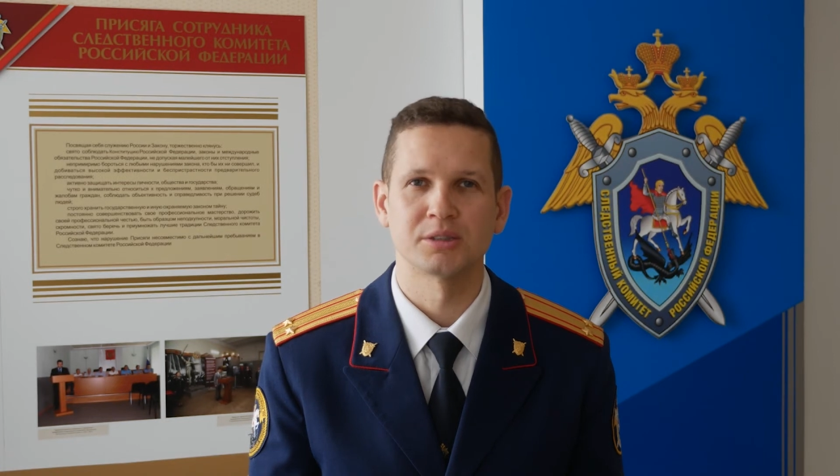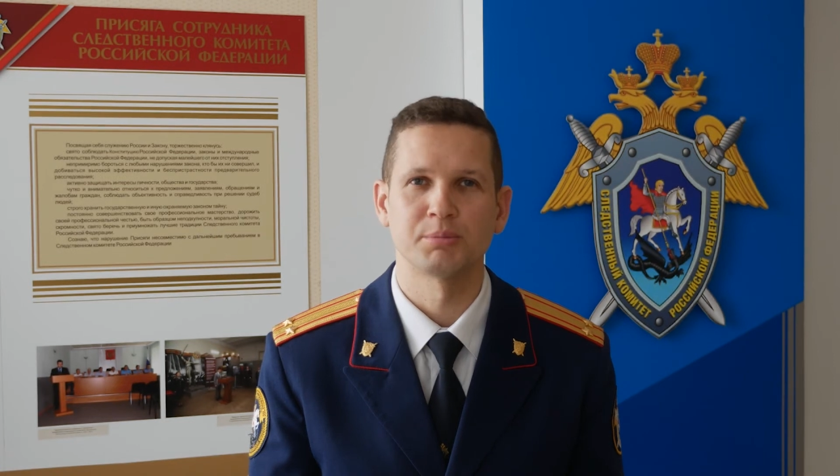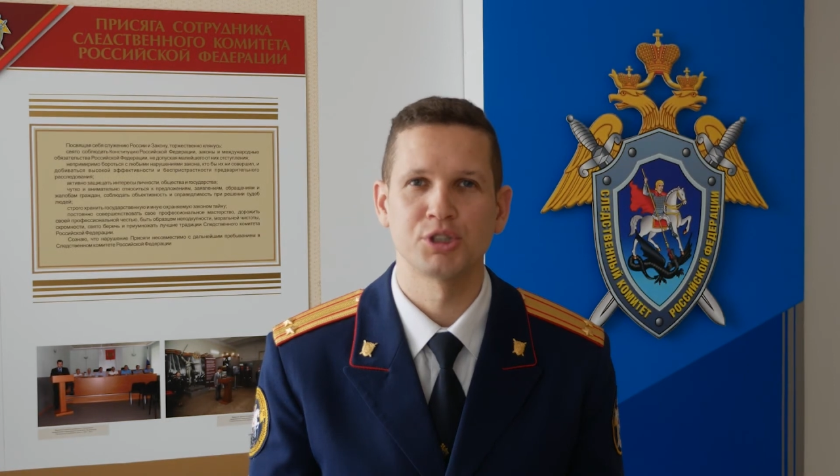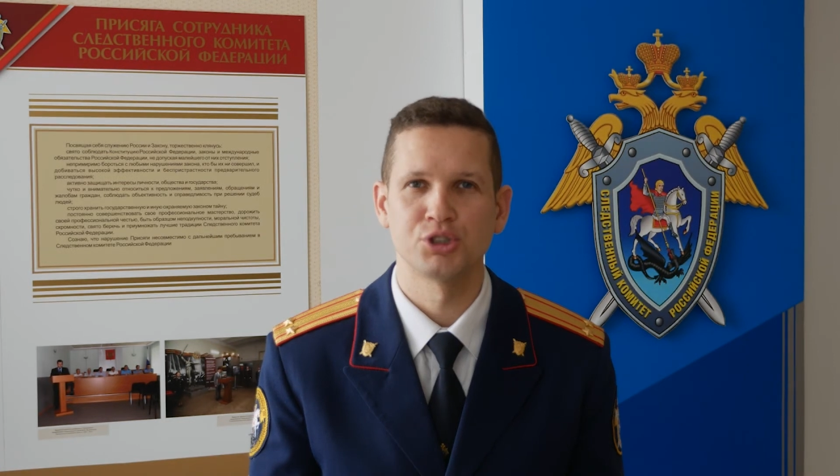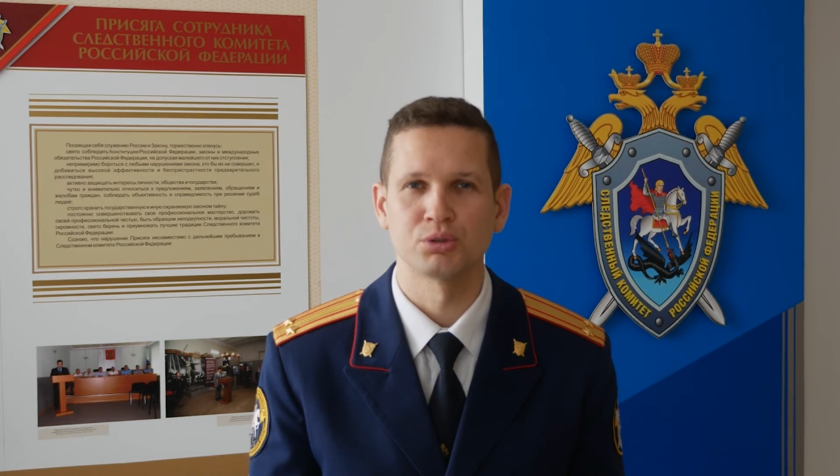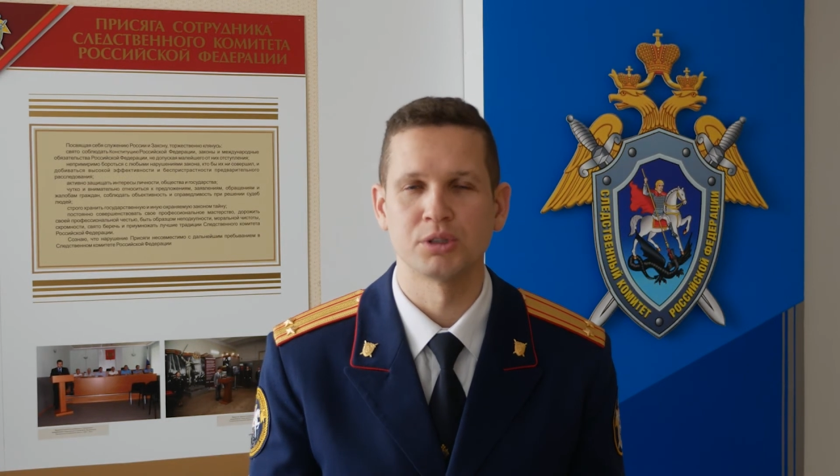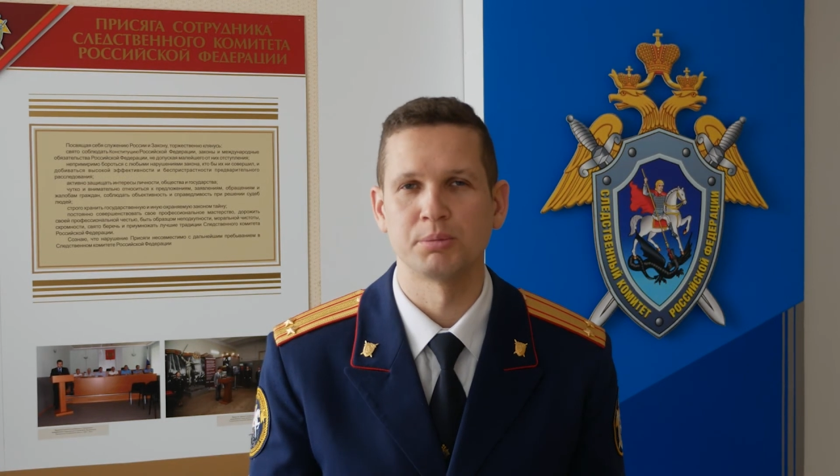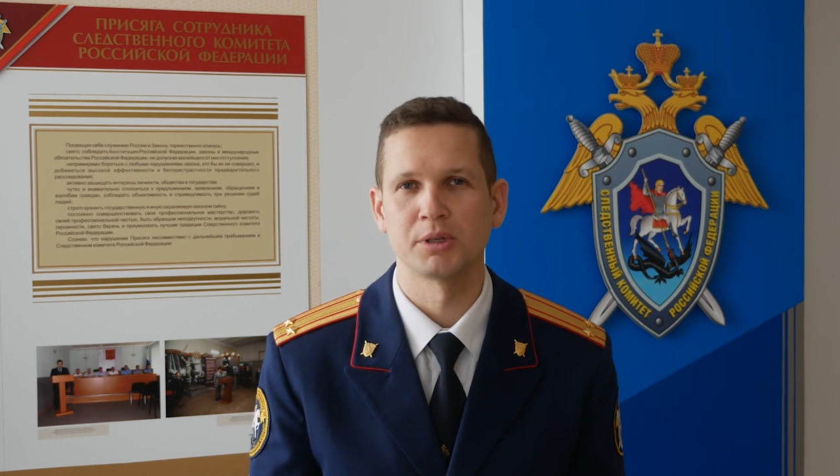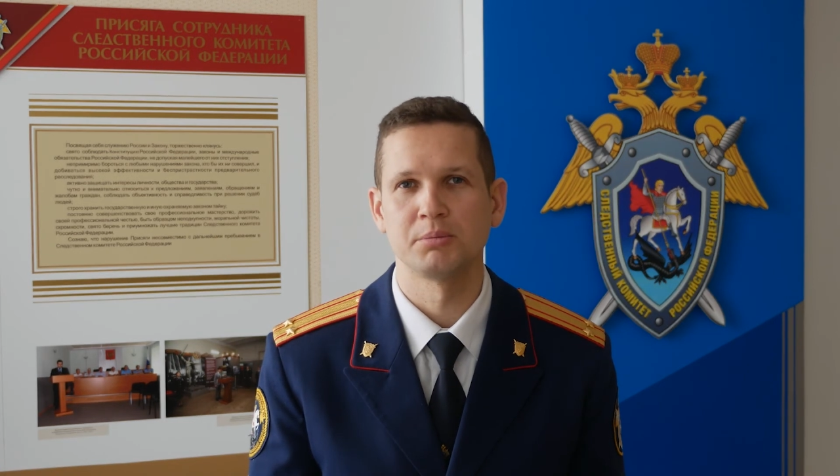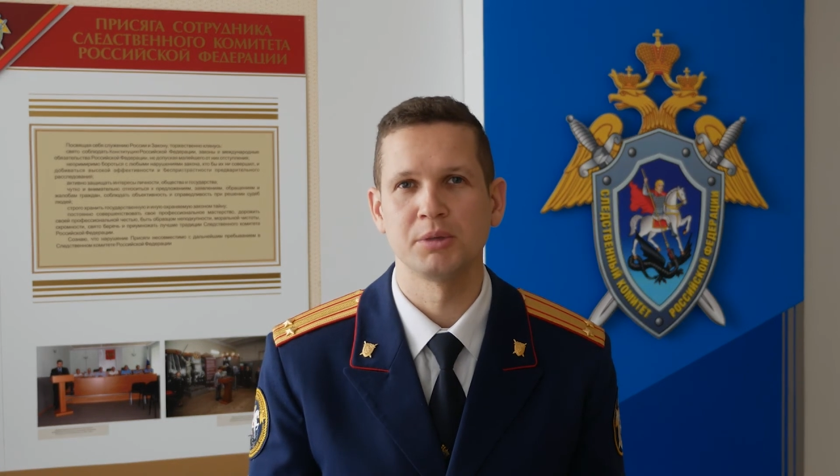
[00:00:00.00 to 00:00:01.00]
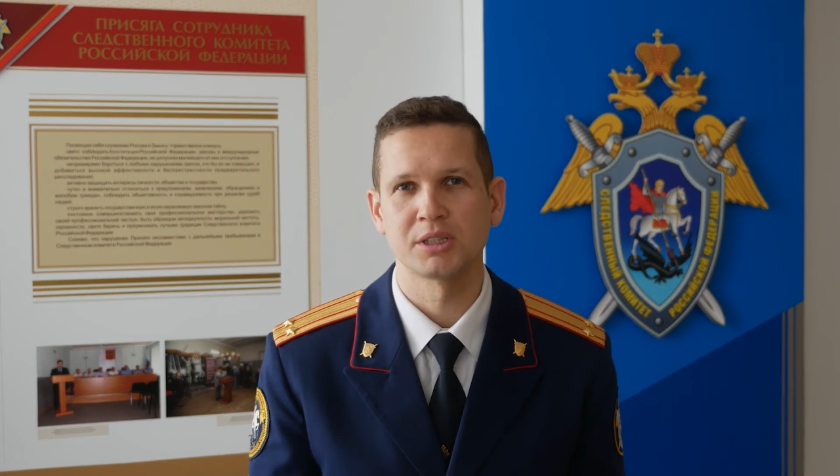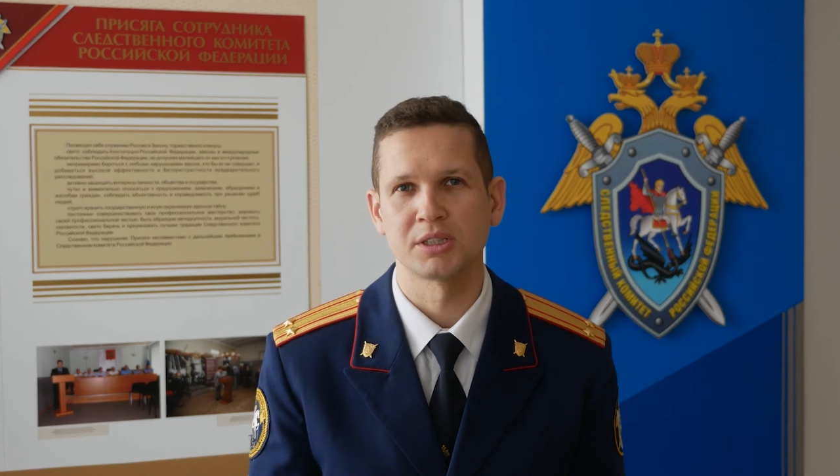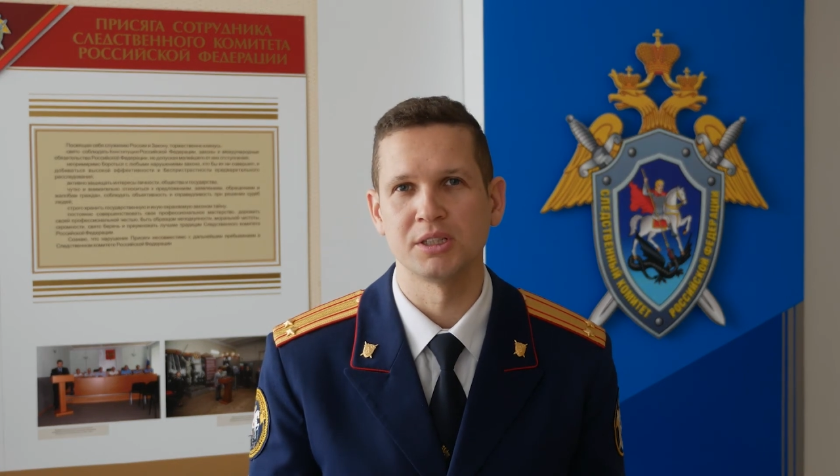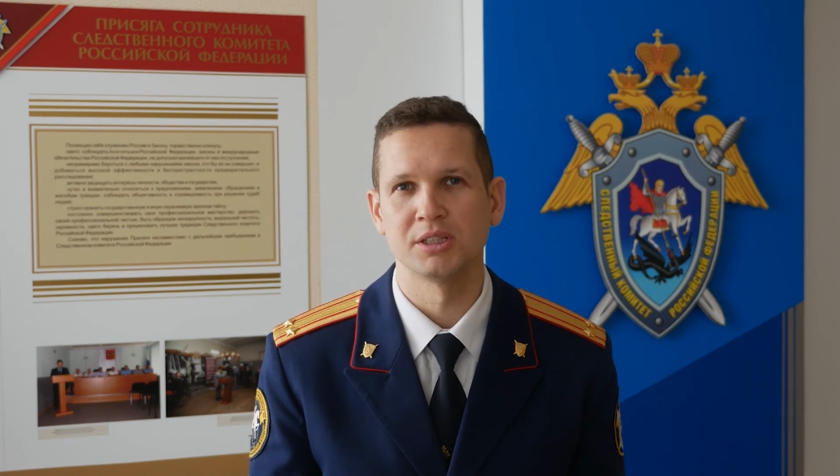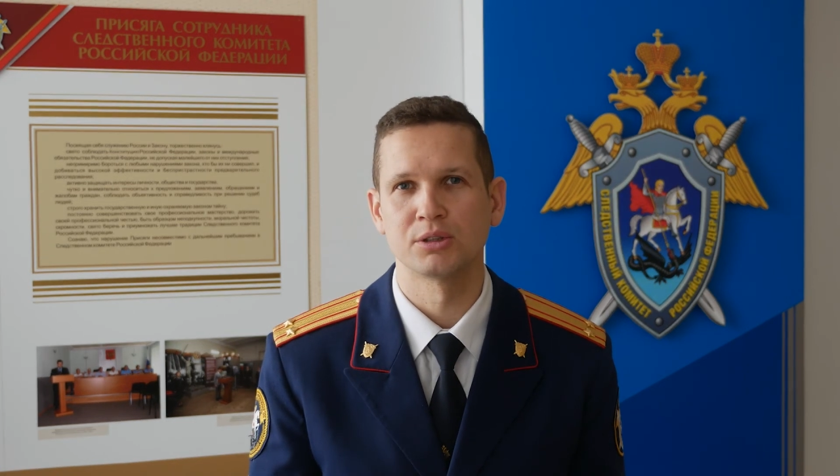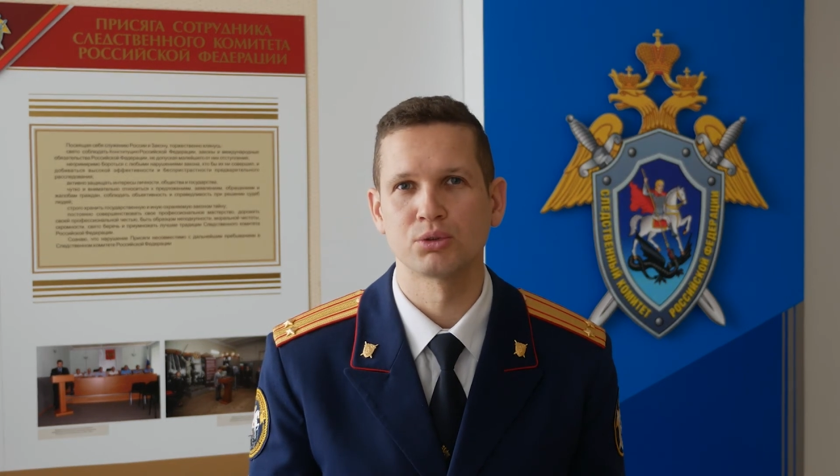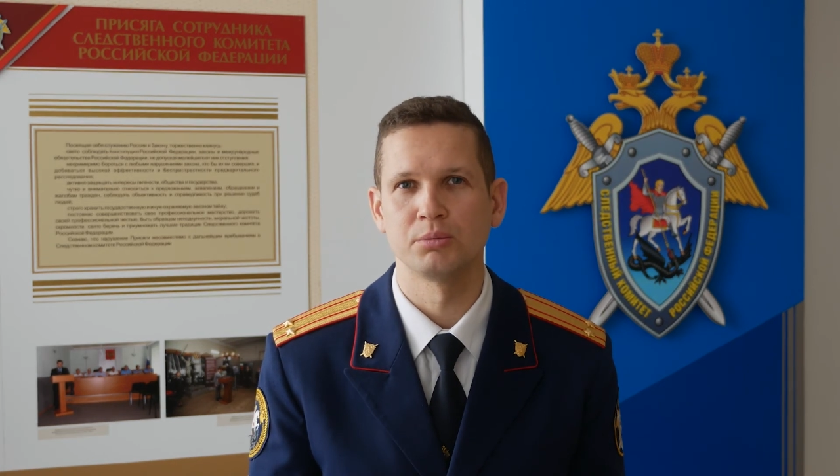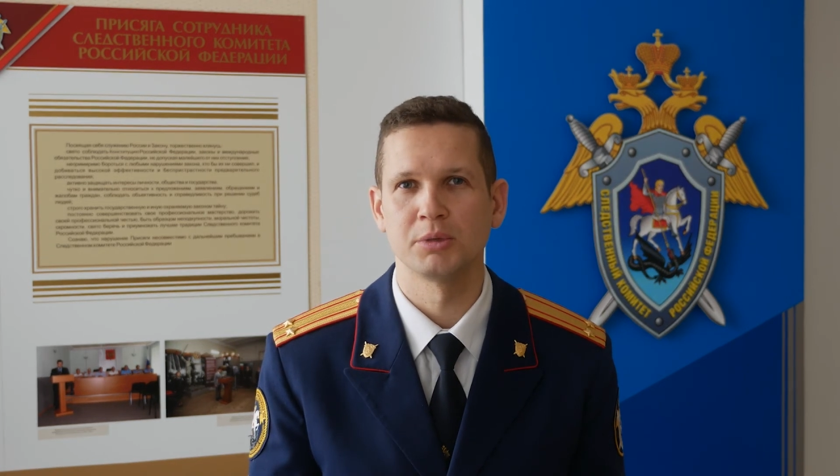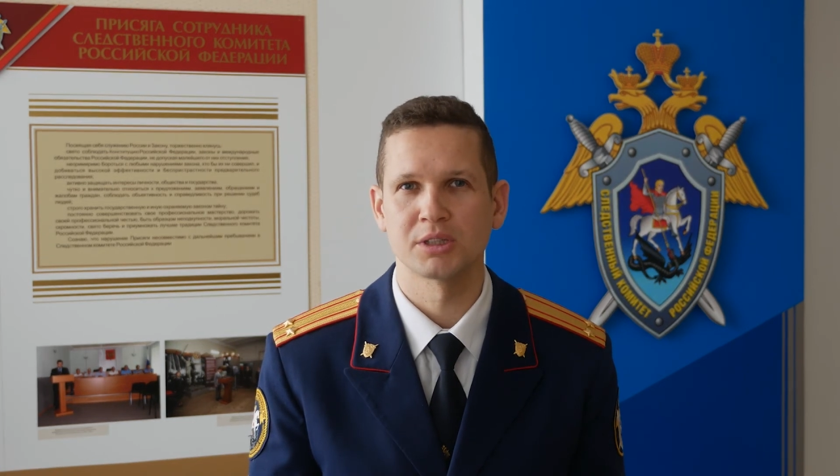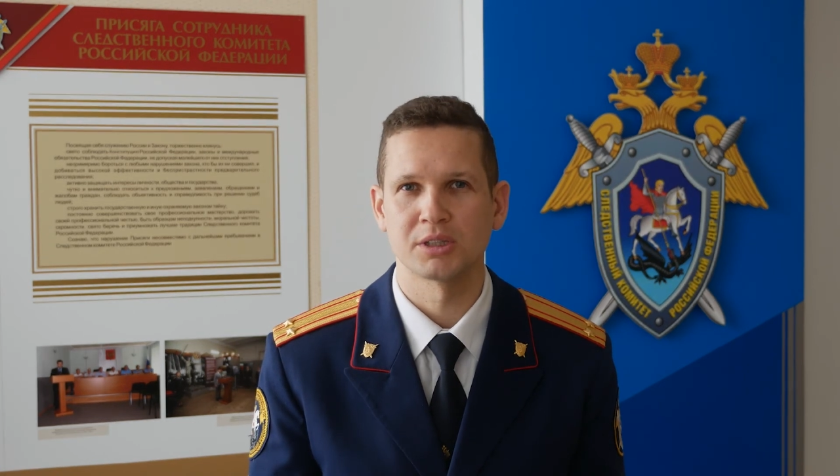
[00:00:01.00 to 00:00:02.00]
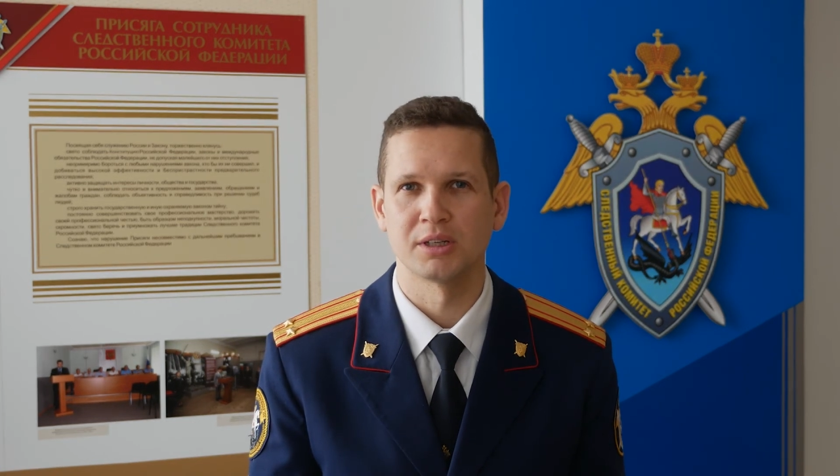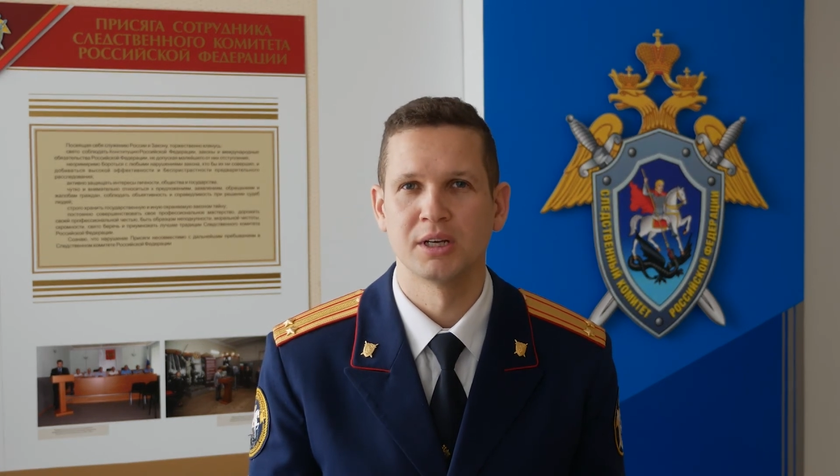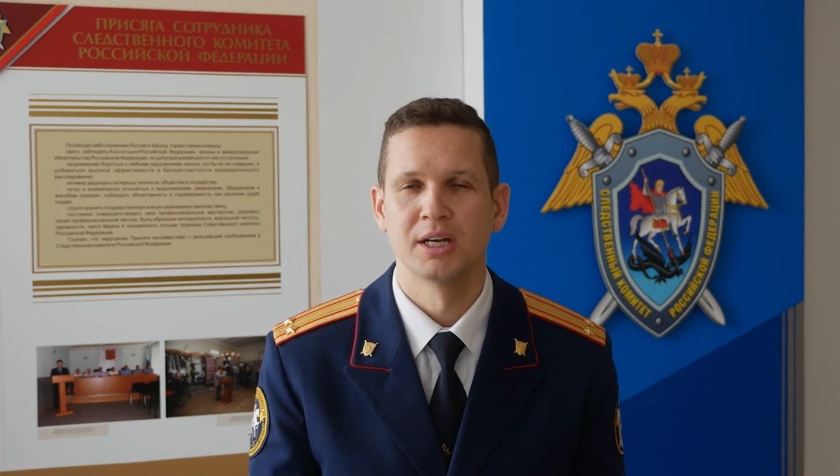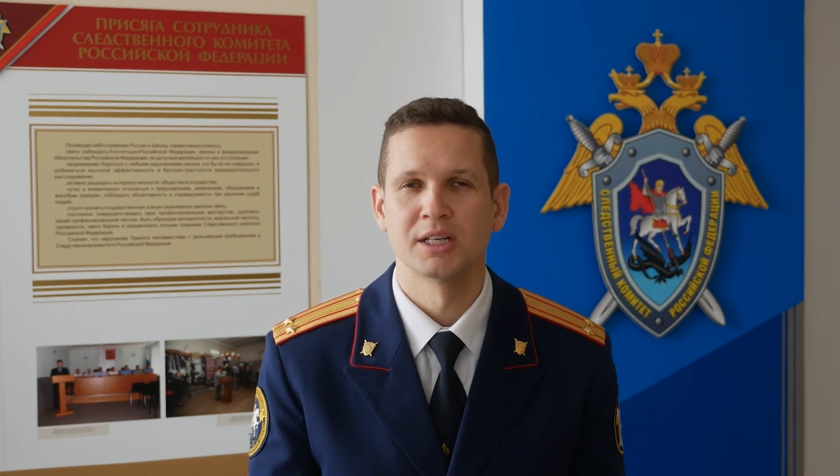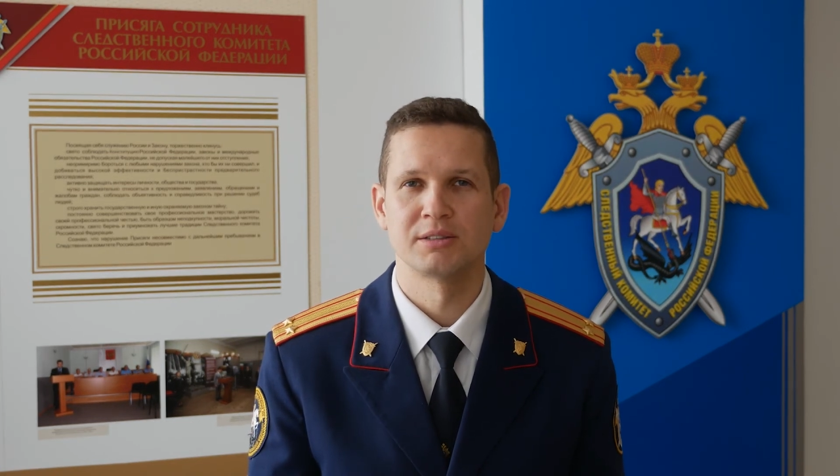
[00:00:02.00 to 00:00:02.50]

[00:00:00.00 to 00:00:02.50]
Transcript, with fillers: запрещенные предметы и документы,